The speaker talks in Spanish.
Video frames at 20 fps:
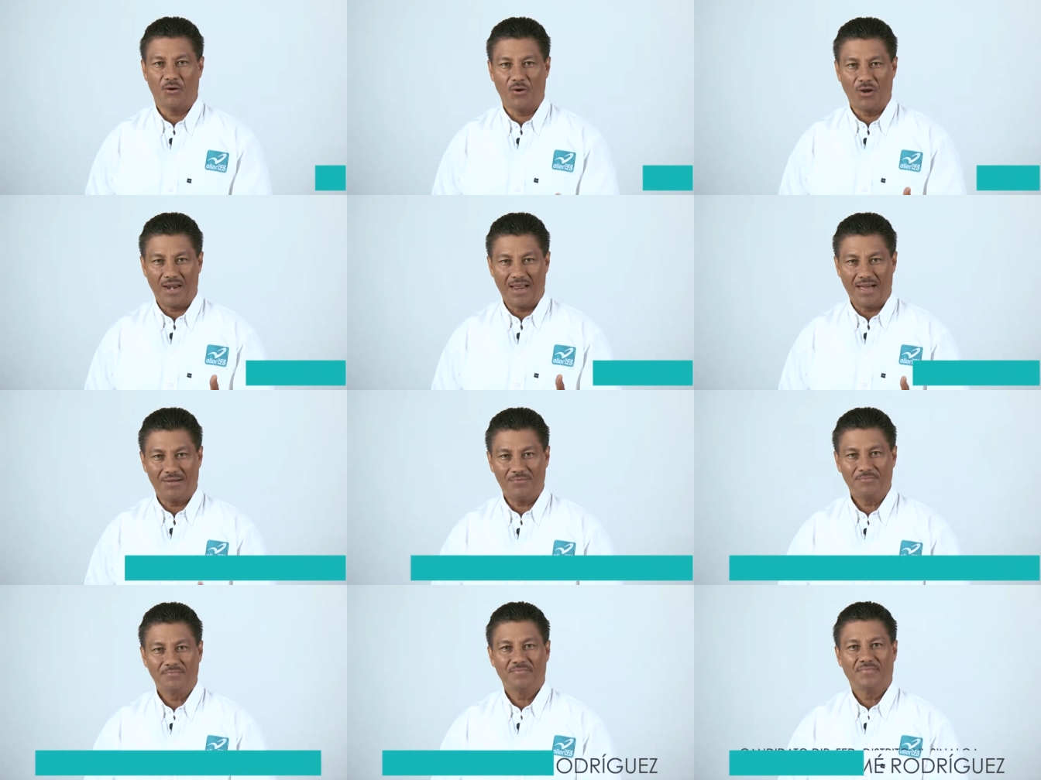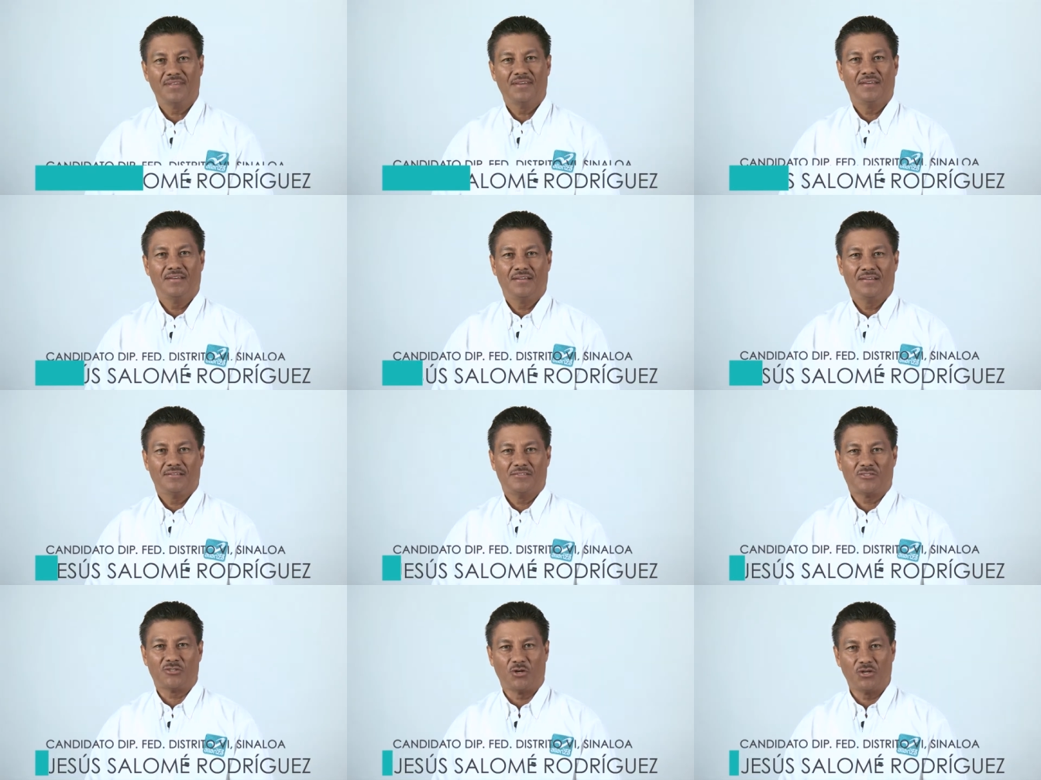Hola,
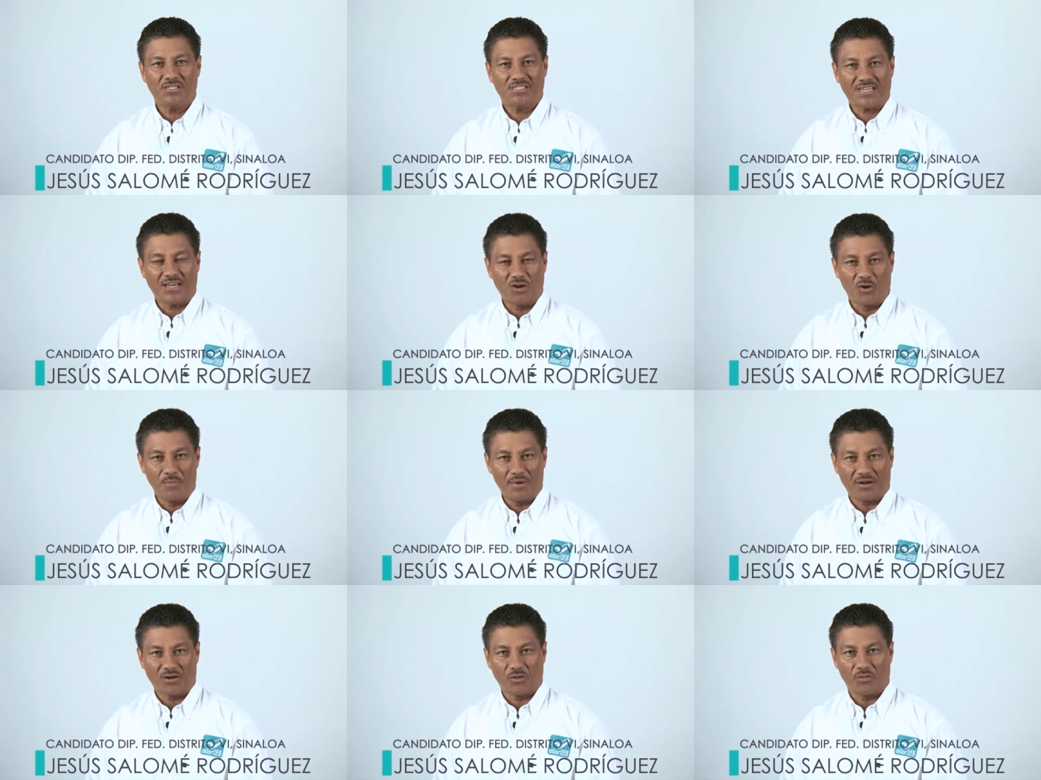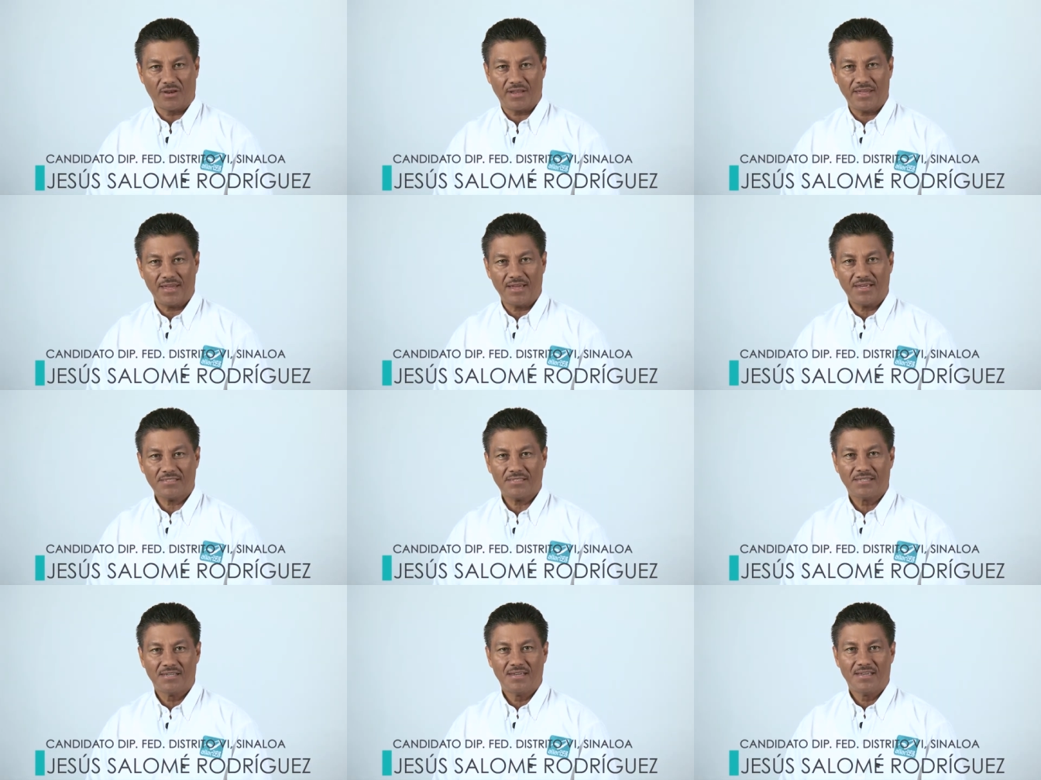soy Salomé
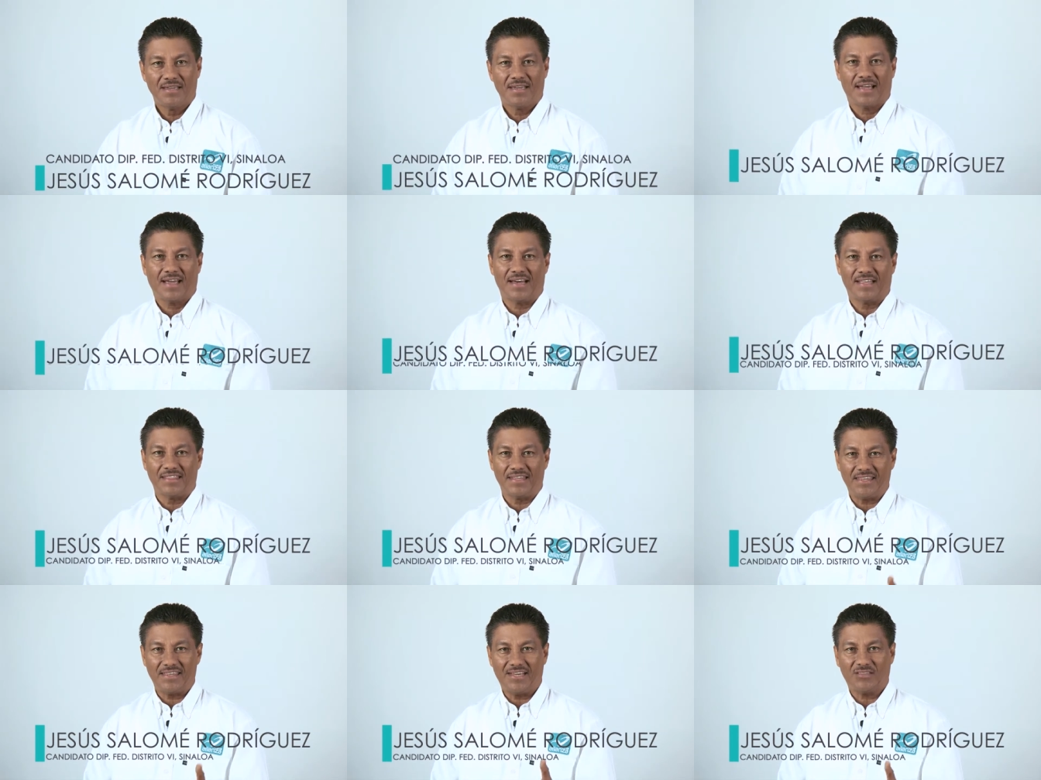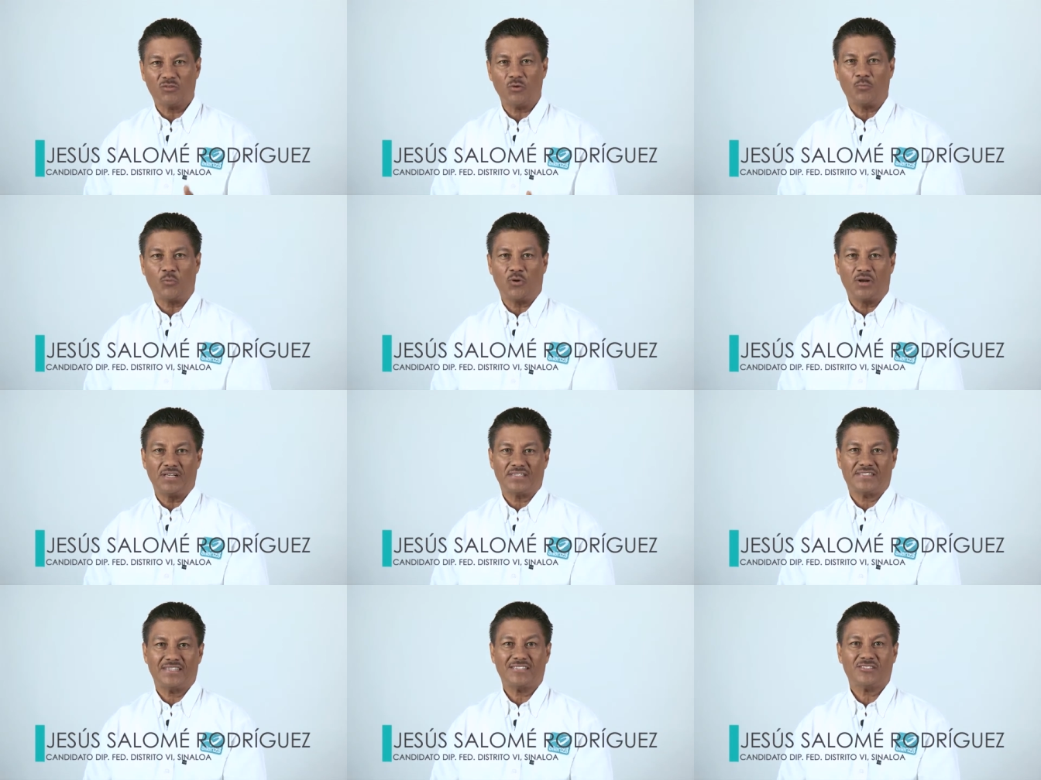Rodríguez, candidato
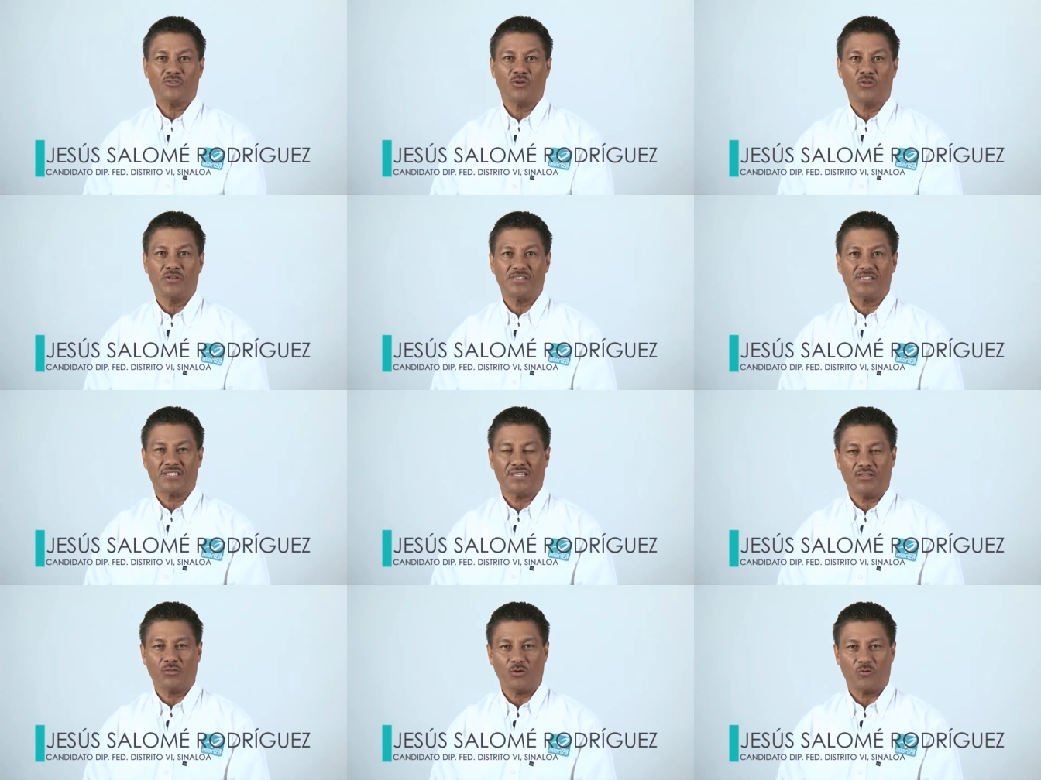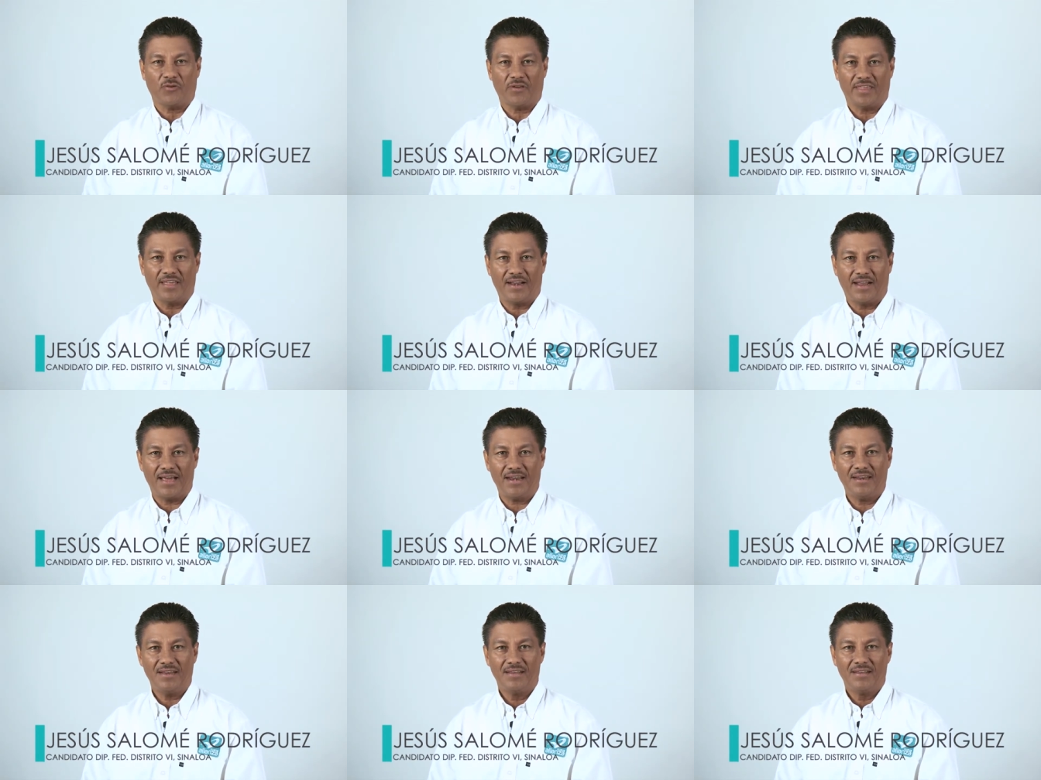por el sexto Distrito
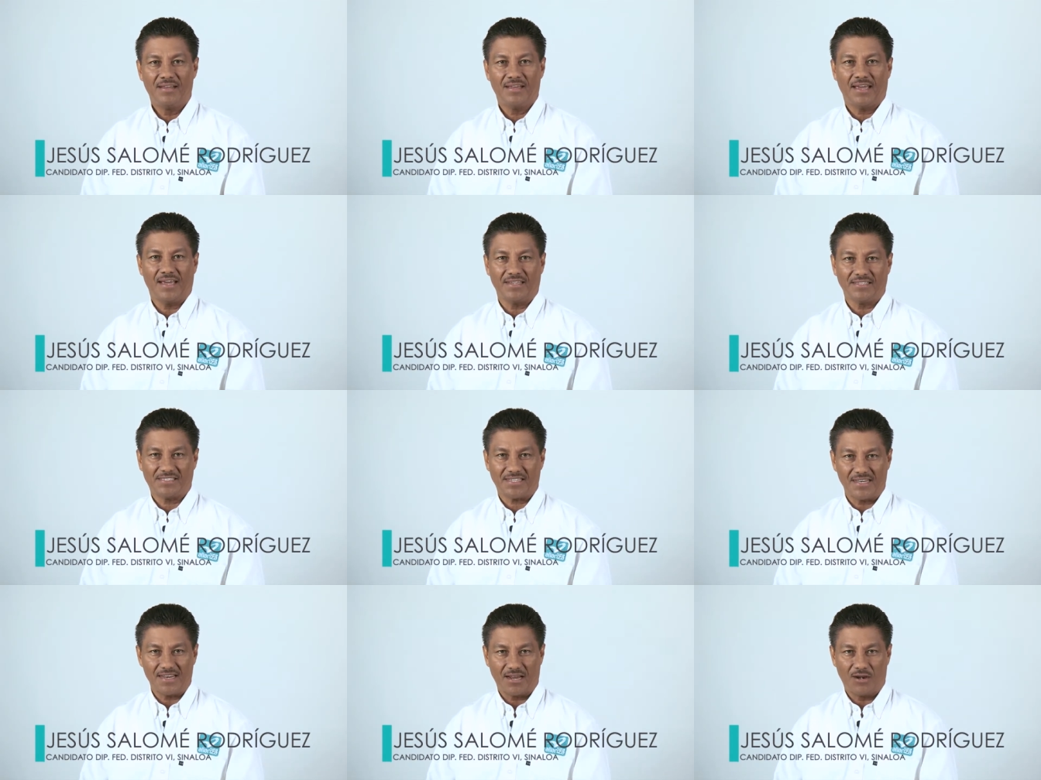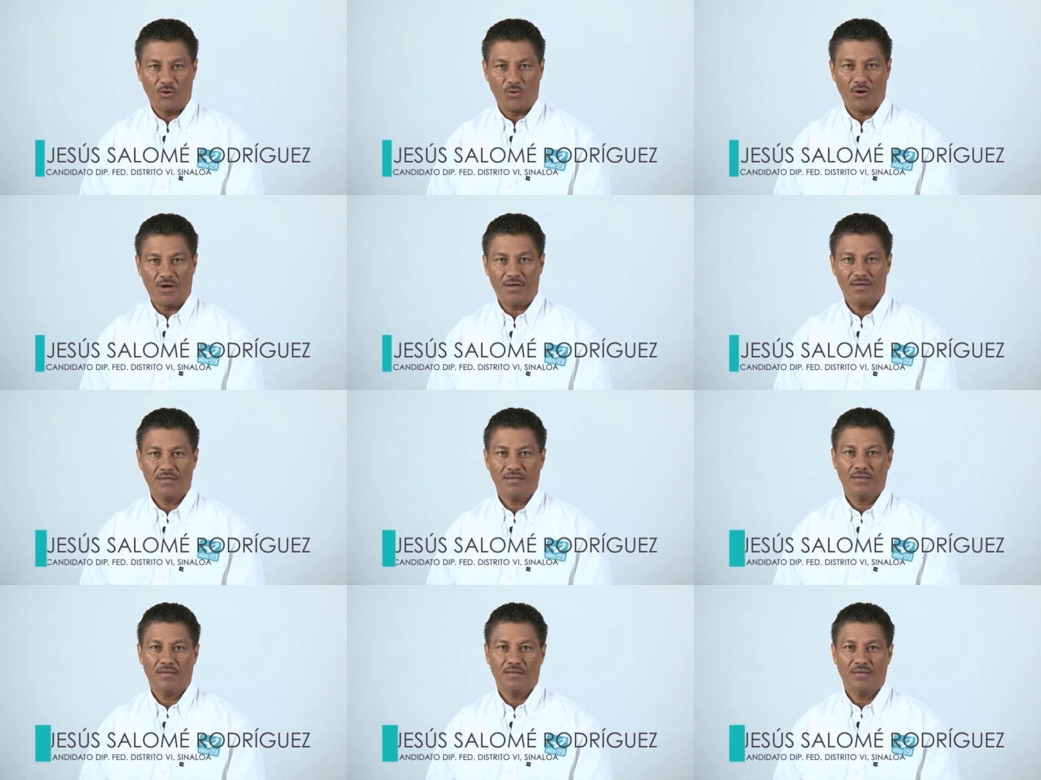Federal en Sinaloa.